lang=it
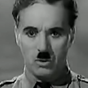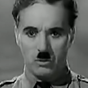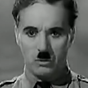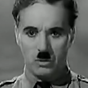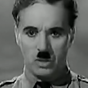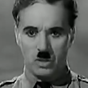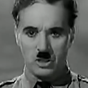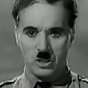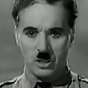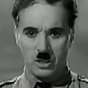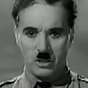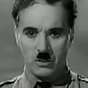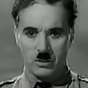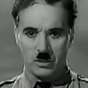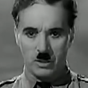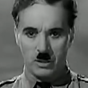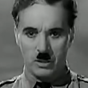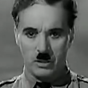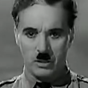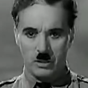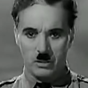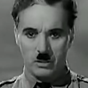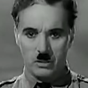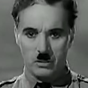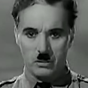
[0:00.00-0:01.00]
Più che
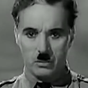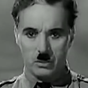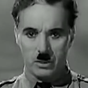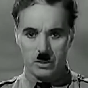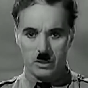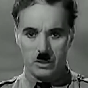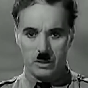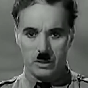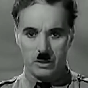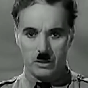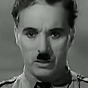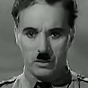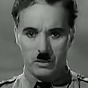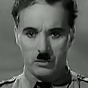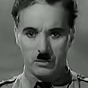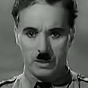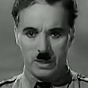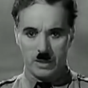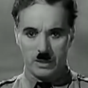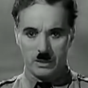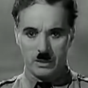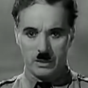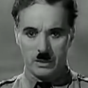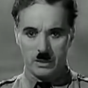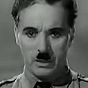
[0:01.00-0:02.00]
macchinari ci
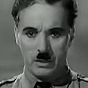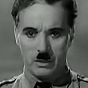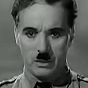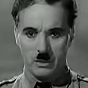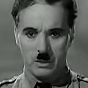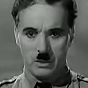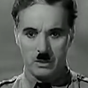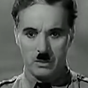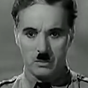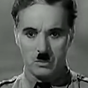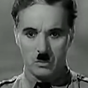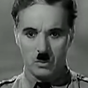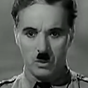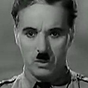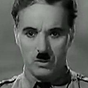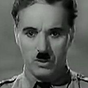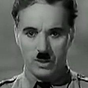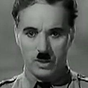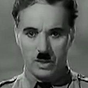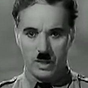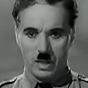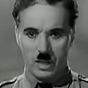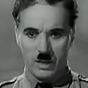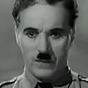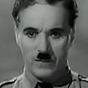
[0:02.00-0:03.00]
serve umanità,
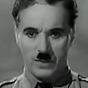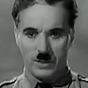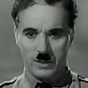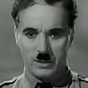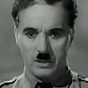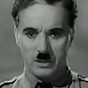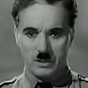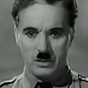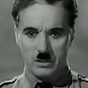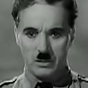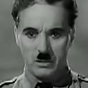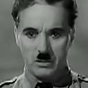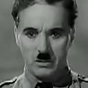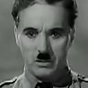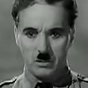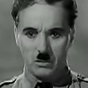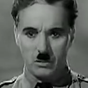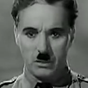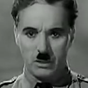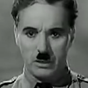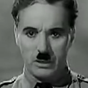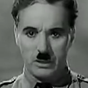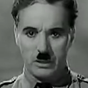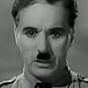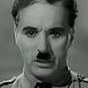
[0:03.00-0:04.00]
più che abilità
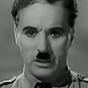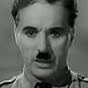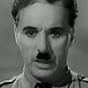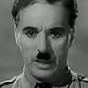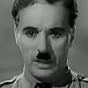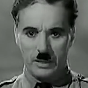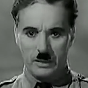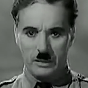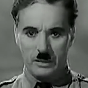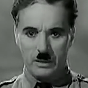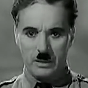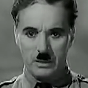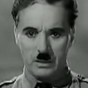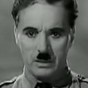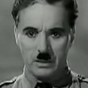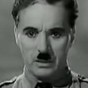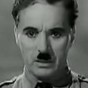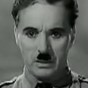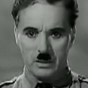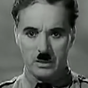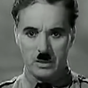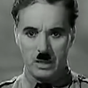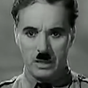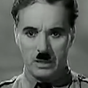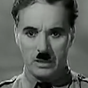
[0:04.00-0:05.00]
ci serve
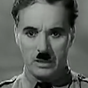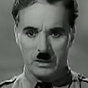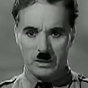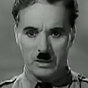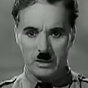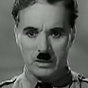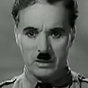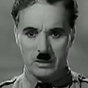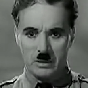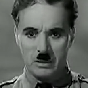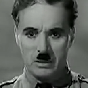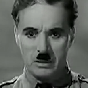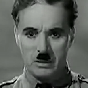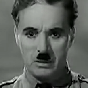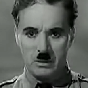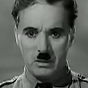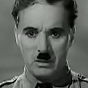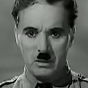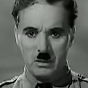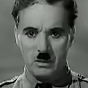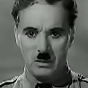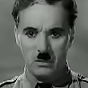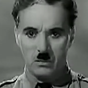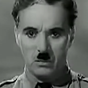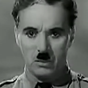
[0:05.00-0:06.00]
bontà e
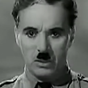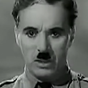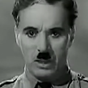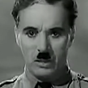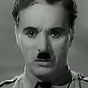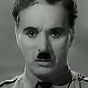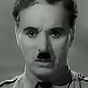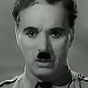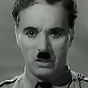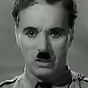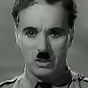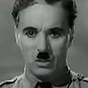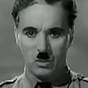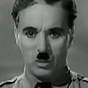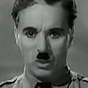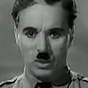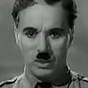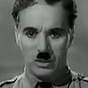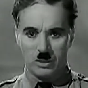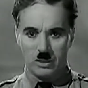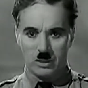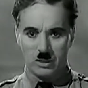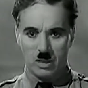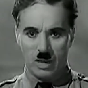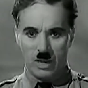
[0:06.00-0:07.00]
gentilezza. Senza
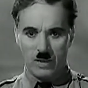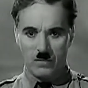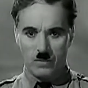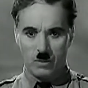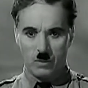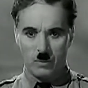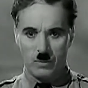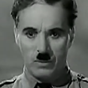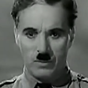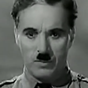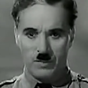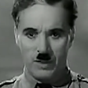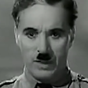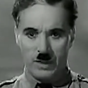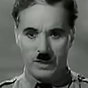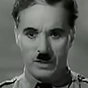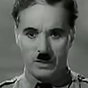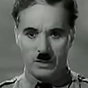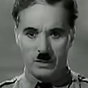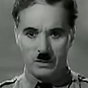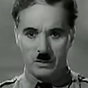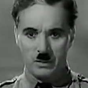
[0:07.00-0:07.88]
queste qualità la vita è